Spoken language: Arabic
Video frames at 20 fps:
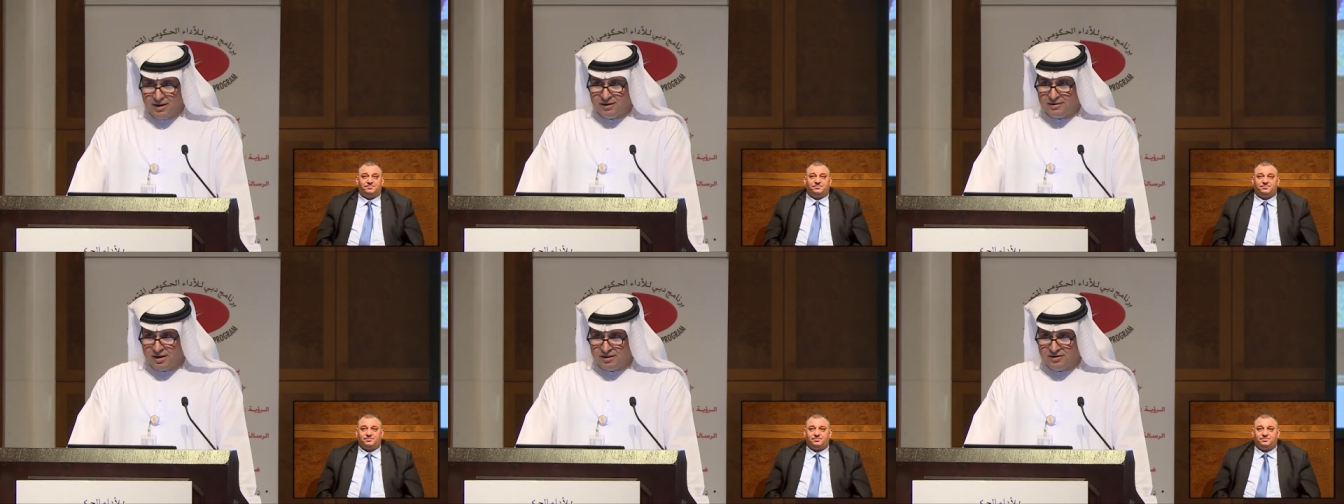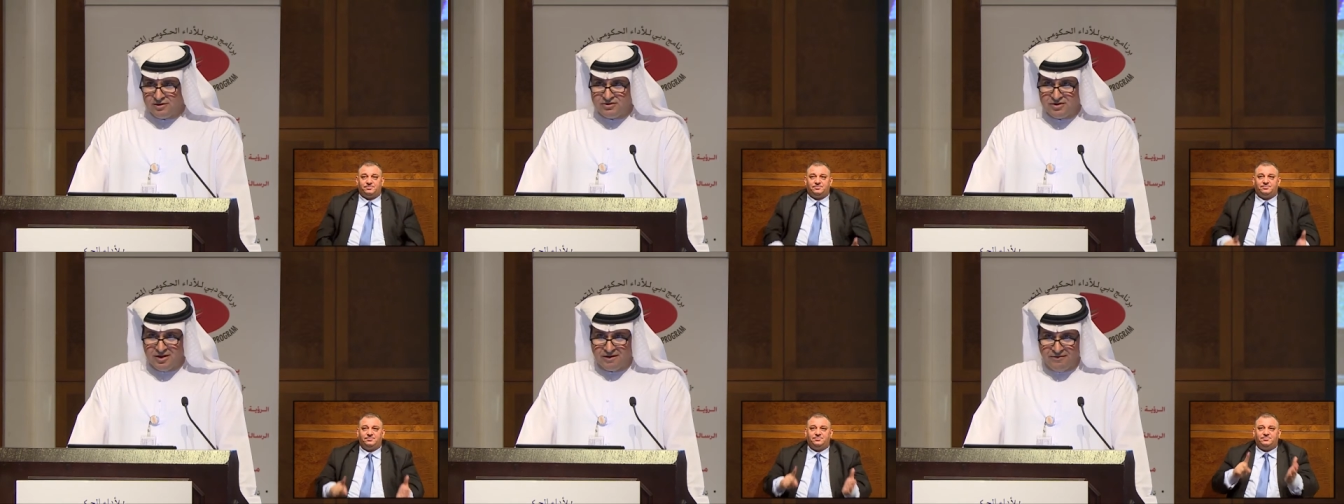
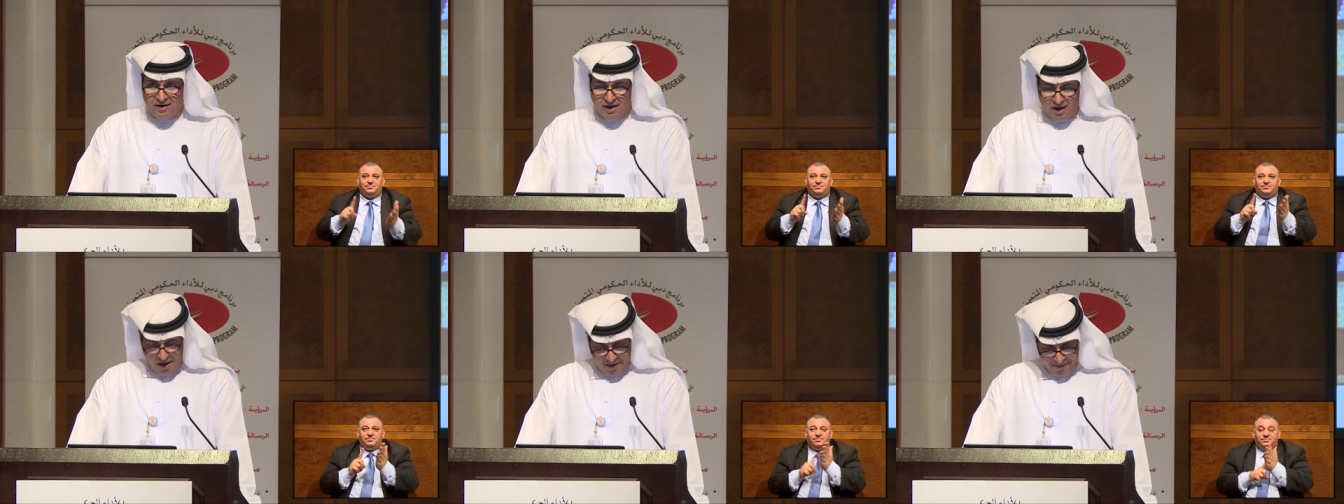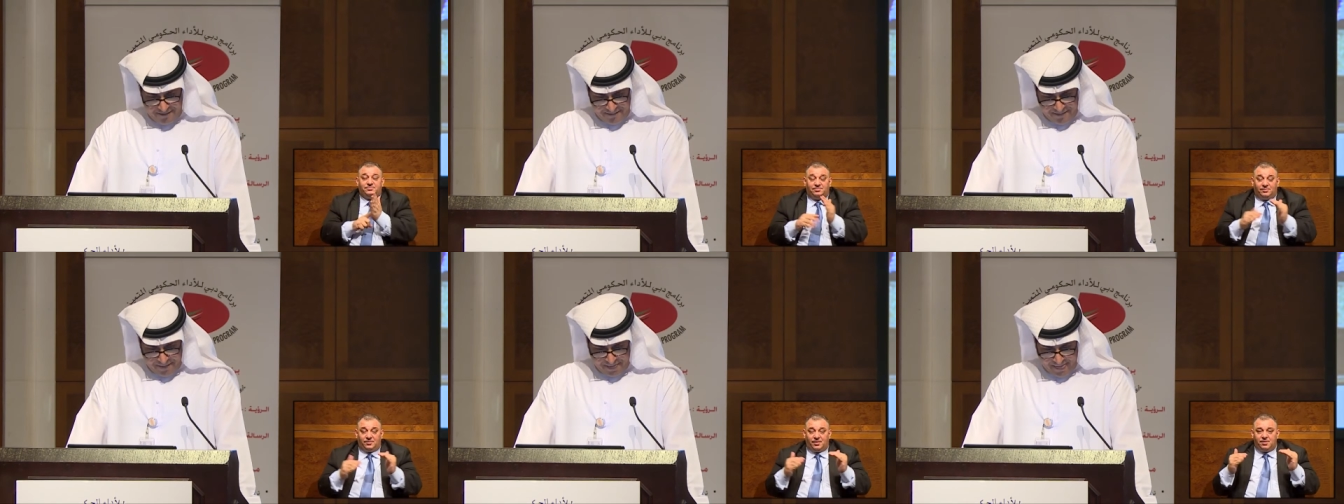بنظرة
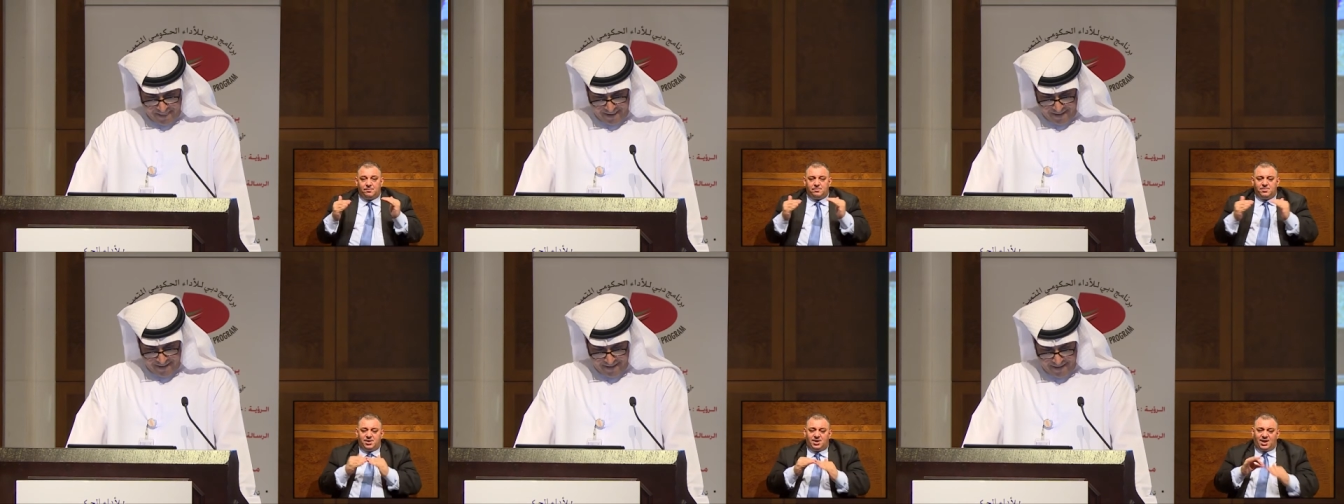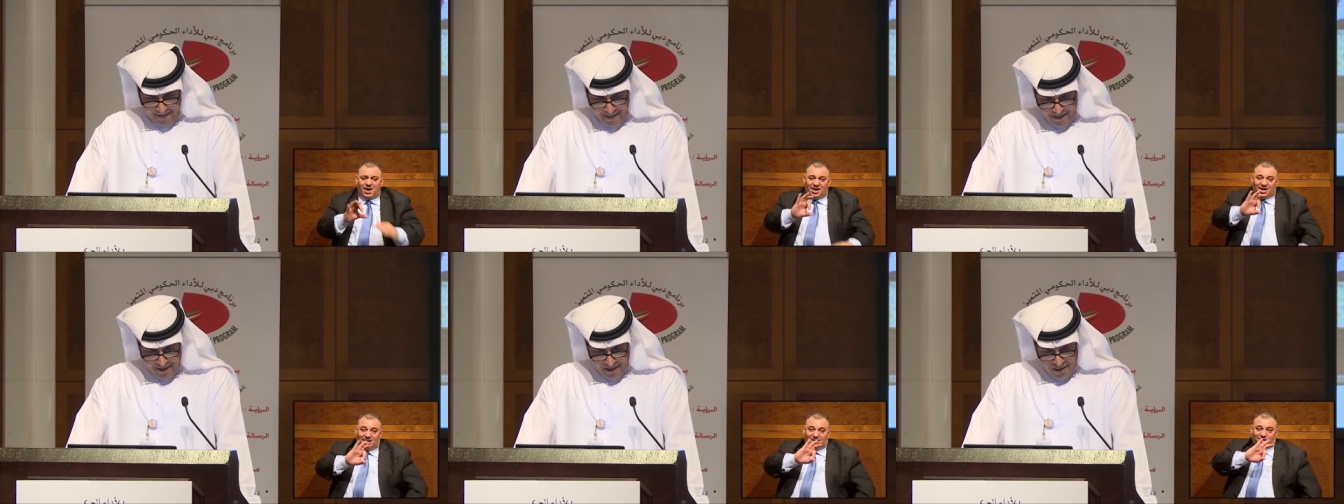الشفقة
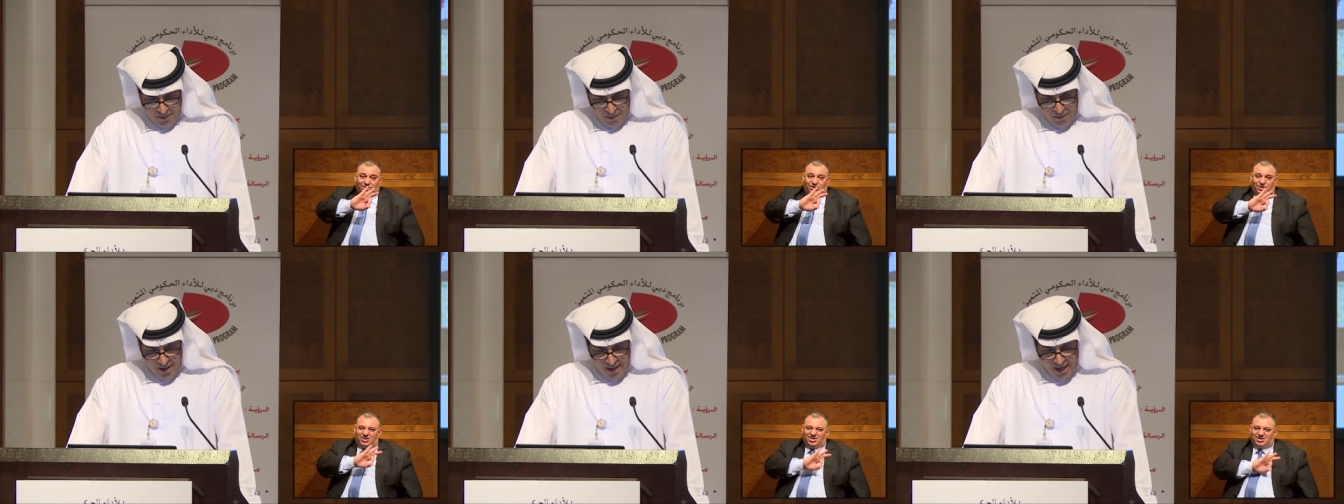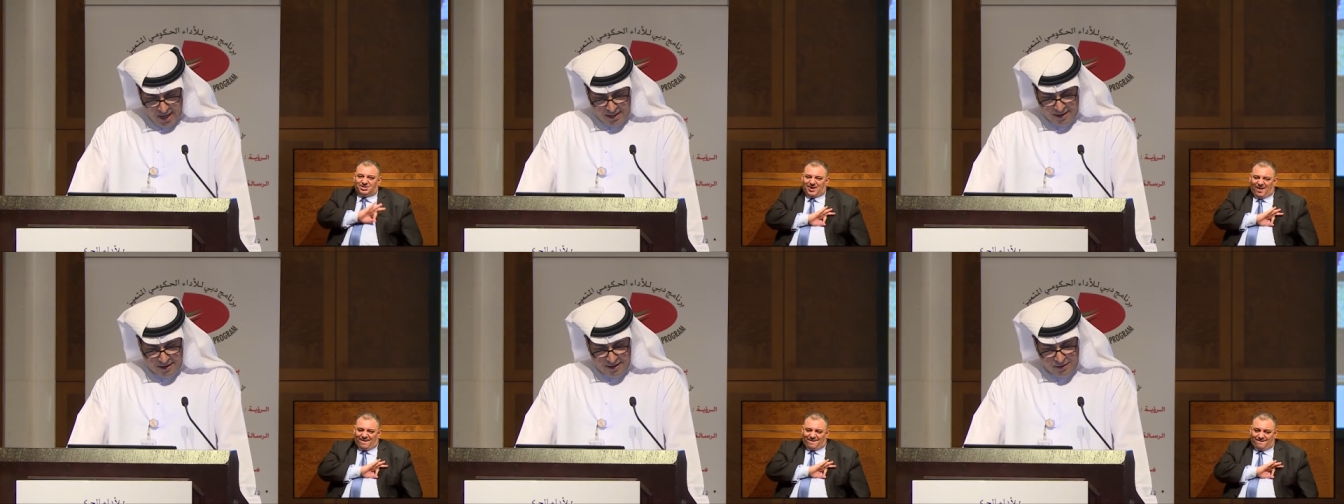
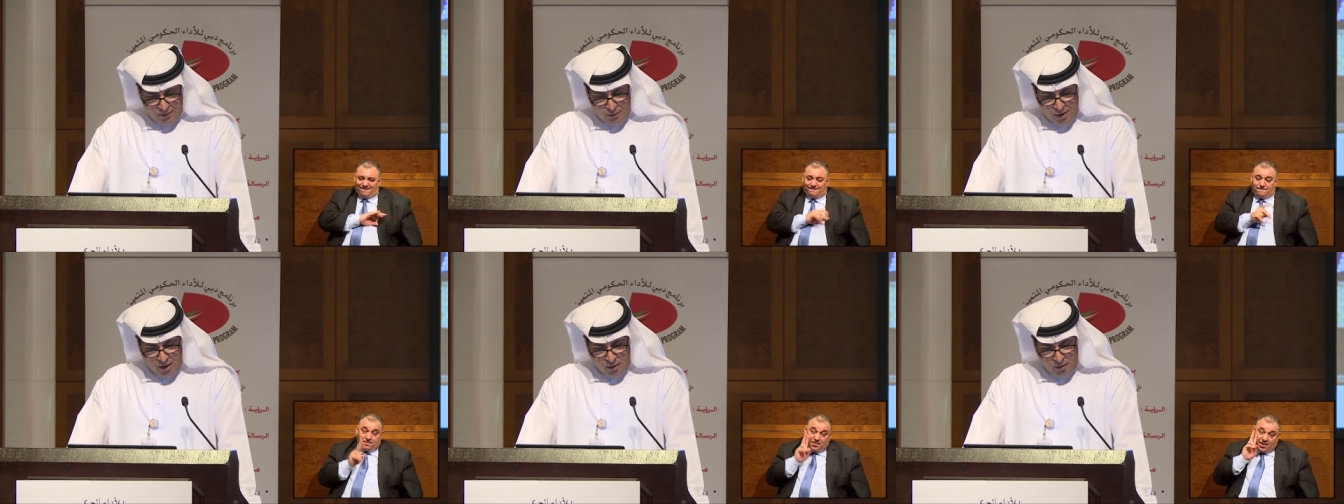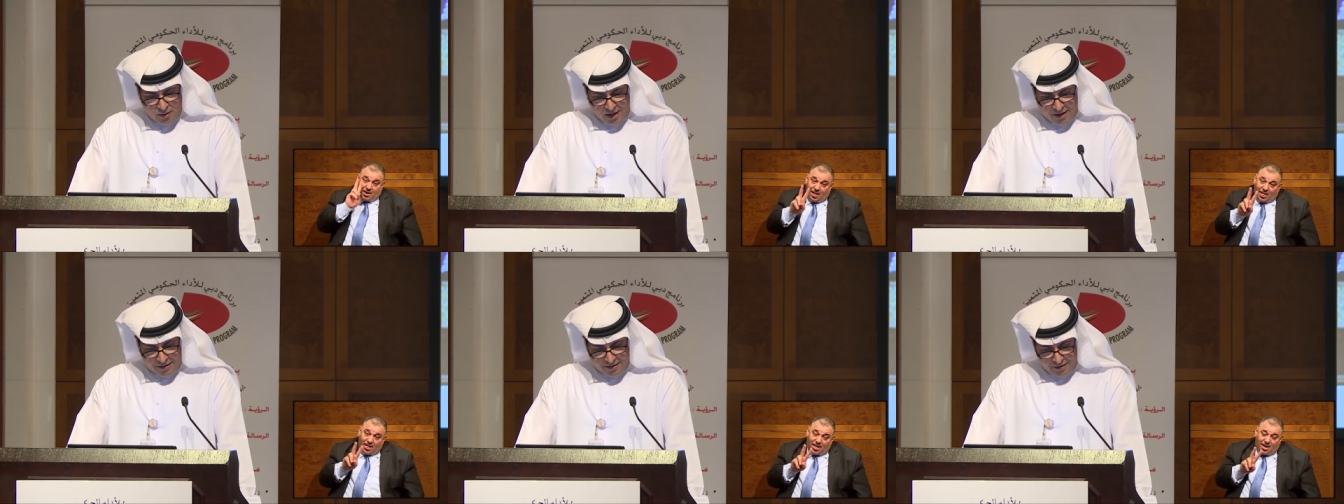ولكن
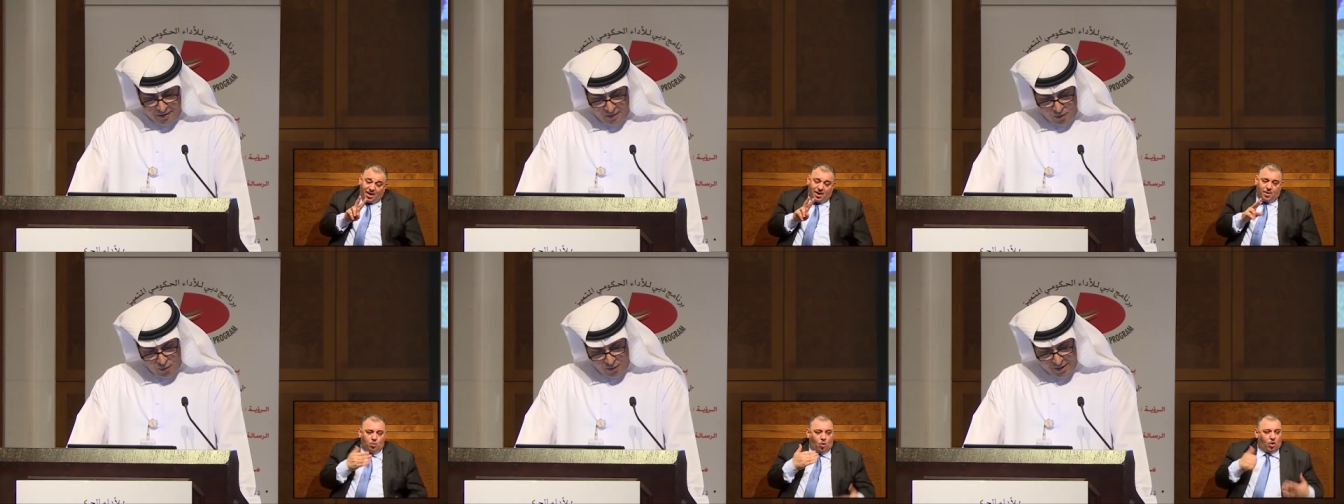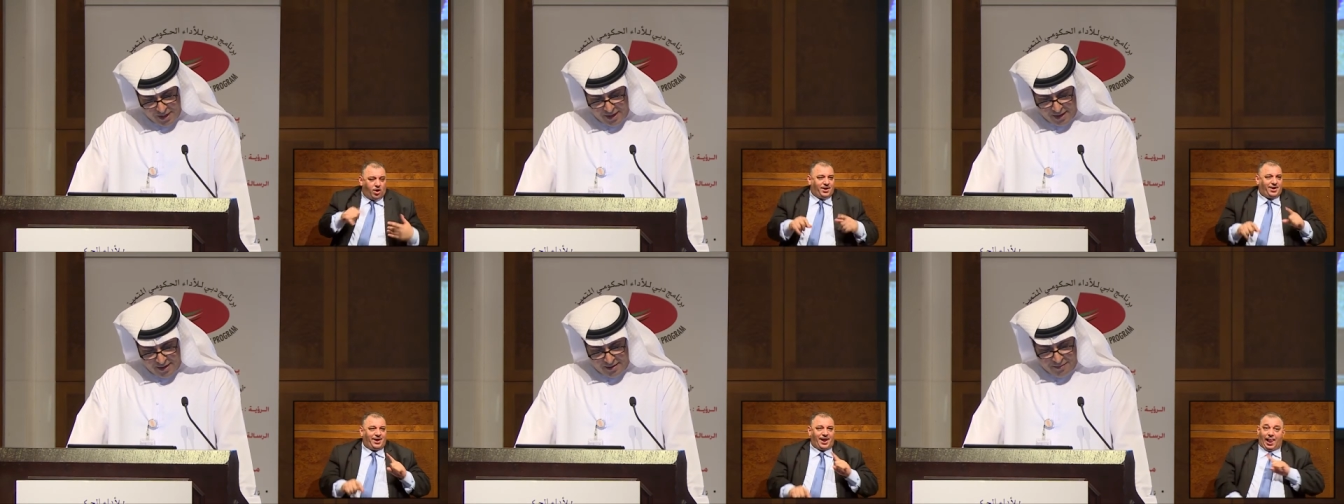وأكرر
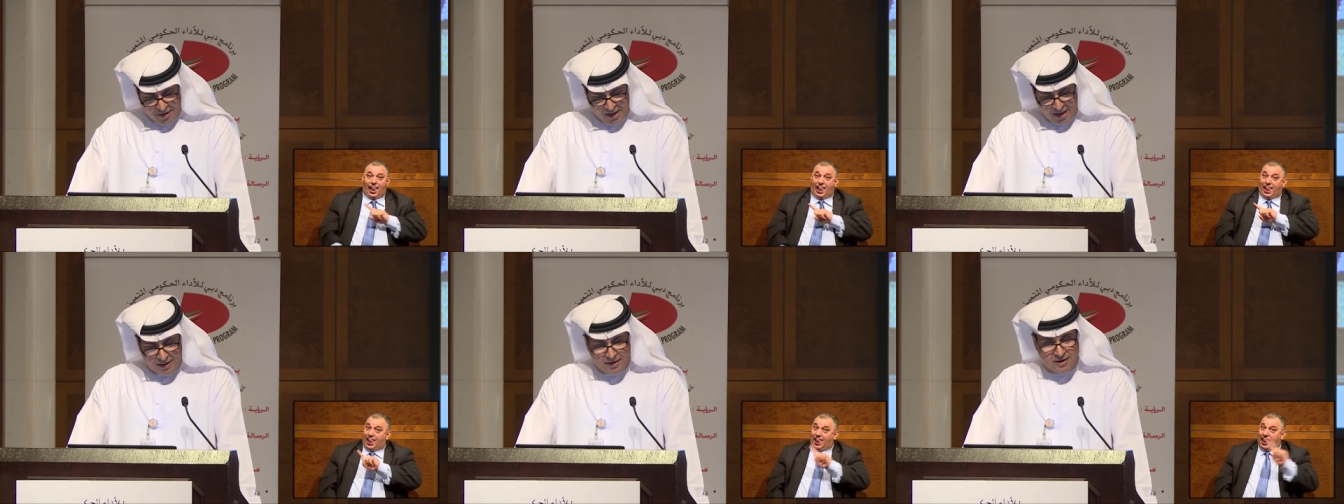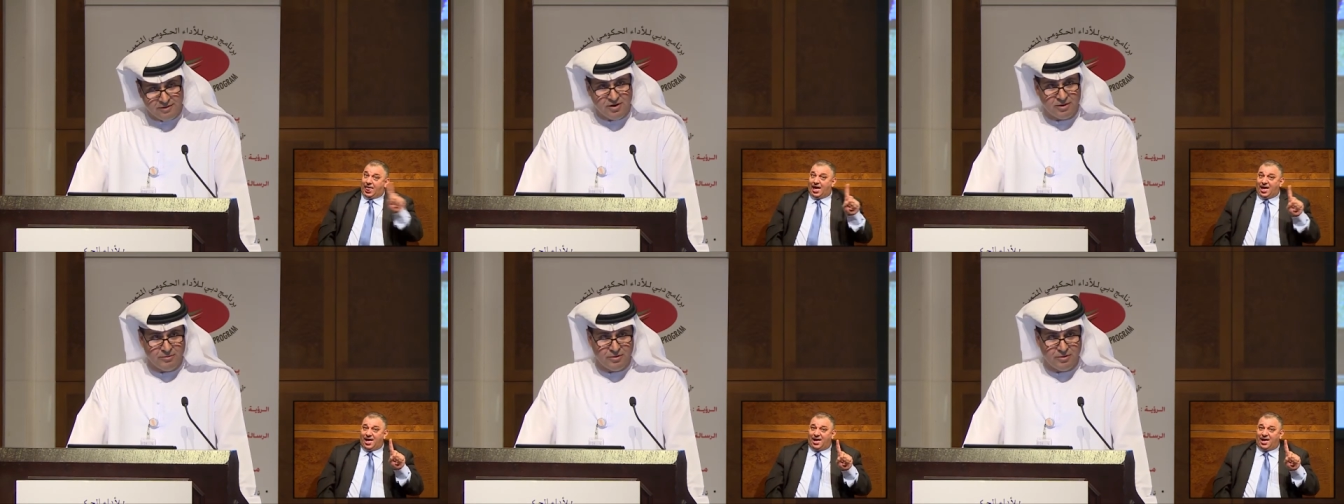هنا بأن